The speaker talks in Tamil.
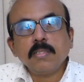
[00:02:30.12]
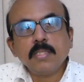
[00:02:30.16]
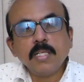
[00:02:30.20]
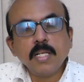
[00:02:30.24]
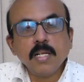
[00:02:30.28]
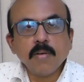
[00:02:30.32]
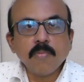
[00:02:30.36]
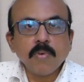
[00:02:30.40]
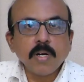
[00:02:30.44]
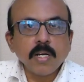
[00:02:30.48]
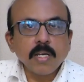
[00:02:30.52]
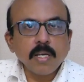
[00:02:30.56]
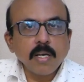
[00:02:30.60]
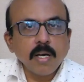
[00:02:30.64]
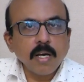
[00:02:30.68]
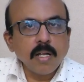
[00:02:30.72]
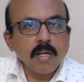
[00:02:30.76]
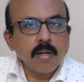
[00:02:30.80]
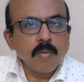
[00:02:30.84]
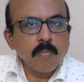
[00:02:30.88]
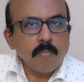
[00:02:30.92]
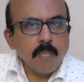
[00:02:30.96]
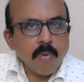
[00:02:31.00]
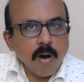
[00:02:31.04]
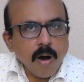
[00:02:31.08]
சில
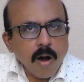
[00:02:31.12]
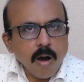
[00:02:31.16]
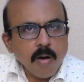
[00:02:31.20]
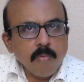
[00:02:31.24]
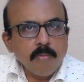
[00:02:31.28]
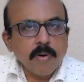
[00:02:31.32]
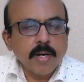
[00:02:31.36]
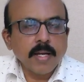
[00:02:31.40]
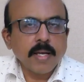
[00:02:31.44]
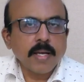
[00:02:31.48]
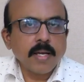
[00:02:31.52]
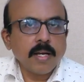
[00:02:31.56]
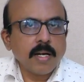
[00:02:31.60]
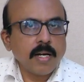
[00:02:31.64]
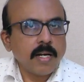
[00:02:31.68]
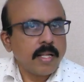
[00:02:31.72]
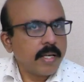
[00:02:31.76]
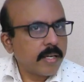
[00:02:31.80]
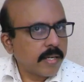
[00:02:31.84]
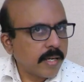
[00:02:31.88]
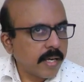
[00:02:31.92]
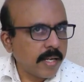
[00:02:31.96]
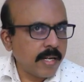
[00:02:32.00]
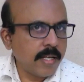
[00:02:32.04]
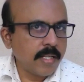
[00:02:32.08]
வகையான மா
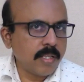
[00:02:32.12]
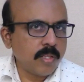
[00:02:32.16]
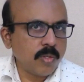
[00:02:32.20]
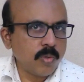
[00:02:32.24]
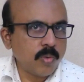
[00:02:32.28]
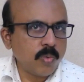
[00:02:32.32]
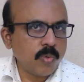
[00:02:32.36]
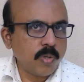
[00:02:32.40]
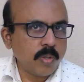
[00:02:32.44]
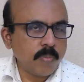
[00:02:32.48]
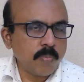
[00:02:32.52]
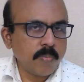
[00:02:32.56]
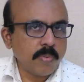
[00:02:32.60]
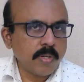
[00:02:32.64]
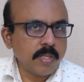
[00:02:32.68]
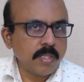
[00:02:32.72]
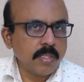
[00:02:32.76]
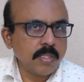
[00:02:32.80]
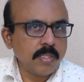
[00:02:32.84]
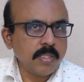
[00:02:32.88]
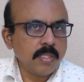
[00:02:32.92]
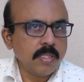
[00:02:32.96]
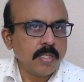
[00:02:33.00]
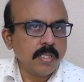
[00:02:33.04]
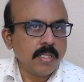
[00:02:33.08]
வகைகளை கரைத்து
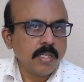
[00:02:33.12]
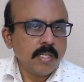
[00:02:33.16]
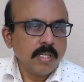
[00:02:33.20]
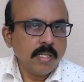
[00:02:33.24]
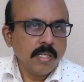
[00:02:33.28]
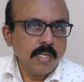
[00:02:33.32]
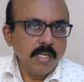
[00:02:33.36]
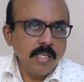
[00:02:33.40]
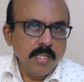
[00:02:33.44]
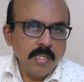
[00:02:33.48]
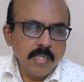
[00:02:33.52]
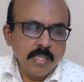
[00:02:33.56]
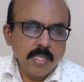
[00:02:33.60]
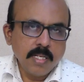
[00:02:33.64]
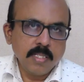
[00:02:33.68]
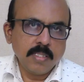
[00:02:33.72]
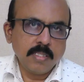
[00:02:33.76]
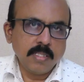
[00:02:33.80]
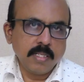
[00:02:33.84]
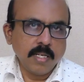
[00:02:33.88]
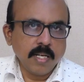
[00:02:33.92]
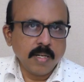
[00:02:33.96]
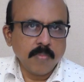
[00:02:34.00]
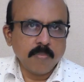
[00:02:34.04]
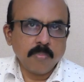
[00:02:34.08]
குடிப்பது இந்த
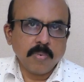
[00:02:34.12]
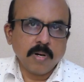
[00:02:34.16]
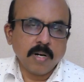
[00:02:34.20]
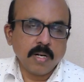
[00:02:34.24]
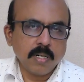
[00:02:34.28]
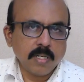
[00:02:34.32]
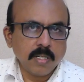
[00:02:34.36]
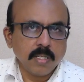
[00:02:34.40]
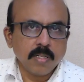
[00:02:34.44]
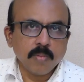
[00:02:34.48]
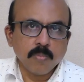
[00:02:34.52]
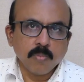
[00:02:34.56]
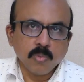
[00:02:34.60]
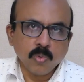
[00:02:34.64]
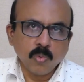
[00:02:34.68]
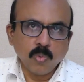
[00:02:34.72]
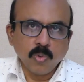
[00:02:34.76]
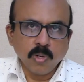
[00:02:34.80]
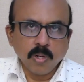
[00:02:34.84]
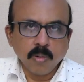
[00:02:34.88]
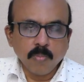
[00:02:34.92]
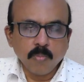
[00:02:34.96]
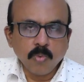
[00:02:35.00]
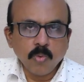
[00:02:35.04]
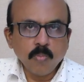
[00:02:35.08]
செயற்பாட்டின்
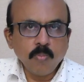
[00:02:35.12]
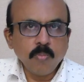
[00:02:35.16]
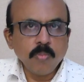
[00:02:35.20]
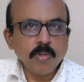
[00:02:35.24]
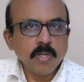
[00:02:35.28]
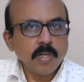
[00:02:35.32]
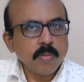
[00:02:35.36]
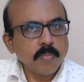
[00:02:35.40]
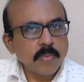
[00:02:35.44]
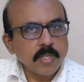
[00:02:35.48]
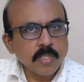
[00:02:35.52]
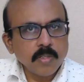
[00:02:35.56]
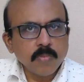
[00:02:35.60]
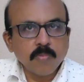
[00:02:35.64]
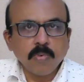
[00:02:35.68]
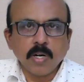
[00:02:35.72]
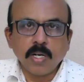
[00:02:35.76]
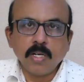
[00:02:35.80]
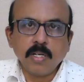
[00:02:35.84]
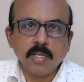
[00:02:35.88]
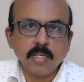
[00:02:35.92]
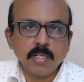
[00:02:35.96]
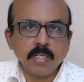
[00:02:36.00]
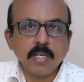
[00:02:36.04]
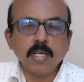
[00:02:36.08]
மூலமும் எமது
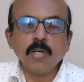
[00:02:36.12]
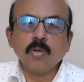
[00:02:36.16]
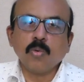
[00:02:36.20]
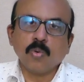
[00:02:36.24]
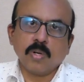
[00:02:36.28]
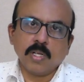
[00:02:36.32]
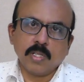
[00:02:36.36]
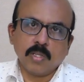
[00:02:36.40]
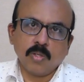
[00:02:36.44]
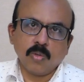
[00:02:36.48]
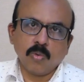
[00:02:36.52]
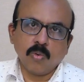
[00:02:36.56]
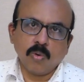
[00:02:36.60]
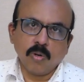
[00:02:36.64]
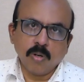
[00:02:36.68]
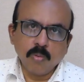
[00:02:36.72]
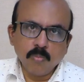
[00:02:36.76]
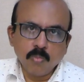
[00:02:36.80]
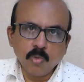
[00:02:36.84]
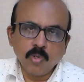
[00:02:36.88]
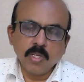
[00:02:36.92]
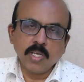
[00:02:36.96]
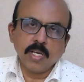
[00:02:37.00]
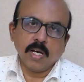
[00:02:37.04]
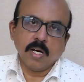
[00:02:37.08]
வண்டியை குறைத்து கொள்ள
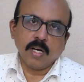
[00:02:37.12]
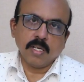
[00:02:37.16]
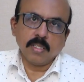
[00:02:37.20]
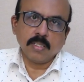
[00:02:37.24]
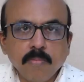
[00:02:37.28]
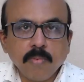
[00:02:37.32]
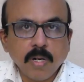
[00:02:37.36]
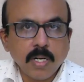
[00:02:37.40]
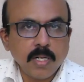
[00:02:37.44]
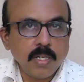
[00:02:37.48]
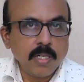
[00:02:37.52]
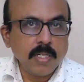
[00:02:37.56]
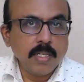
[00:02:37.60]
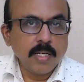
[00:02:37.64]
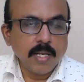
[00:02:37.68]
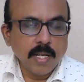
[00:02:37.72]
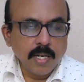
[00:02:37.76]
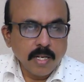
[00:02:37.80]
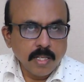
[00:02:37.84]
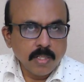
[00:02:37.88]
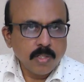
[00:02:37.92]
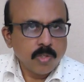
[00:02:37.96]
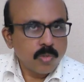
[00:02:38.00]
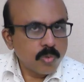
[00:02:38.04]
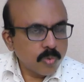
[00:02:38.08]
முடியாது வண்டி
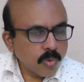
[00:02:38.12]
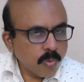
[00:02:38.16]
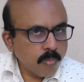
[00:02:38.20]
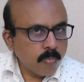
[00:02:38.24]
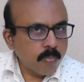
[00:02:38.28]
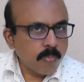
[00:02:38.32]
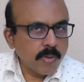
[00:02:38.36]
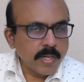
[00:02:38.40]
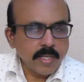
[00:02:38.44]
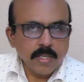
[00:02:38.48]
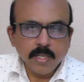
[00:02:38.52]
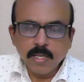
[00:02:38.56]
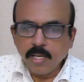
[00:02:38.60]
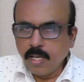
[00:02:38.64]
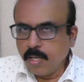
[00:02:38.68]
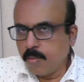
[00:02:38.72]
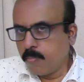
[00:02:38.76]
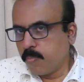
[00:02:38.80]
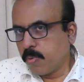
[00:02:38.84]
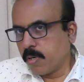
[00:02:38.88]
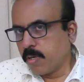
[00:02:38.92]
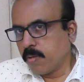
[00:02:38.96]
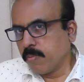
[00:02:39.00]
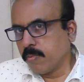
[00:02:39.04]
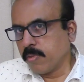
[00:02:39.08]
அல்லது தொப்பை
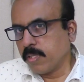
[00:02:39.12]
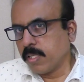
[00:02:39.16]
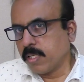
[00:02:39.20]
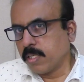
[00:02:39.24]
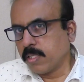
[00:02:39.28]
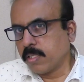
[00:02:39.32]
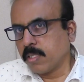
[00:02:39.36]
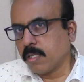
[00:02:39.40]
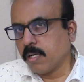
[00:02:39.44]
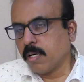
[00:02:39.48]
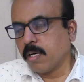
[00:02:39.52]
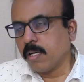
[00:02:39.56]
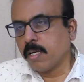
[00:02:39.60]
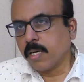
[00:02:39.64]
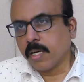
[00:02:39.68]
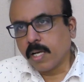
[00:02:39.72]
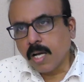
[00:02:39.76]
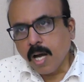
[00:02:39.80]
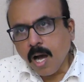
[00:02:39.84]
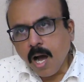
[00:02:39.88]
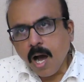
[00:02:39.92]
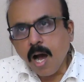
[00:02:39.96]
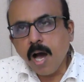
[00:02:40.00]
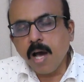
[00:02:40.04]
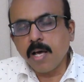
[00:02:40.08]
ஏற்படுவதற்கான
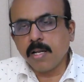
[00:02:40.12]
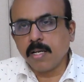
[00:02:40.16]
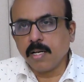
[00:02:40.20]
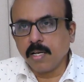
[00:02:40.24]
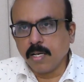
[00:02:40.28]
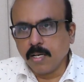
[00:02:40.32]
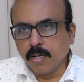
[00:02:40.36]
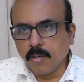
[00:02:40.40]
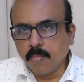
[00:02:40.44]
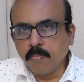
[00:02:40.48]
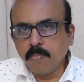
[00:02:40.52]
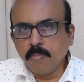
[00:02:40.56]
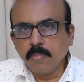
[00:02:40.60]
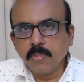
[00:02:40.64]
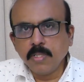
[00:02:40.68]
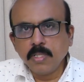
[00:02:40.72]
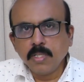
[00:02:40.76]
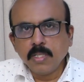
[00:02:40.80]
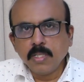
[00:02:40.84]
காரணம்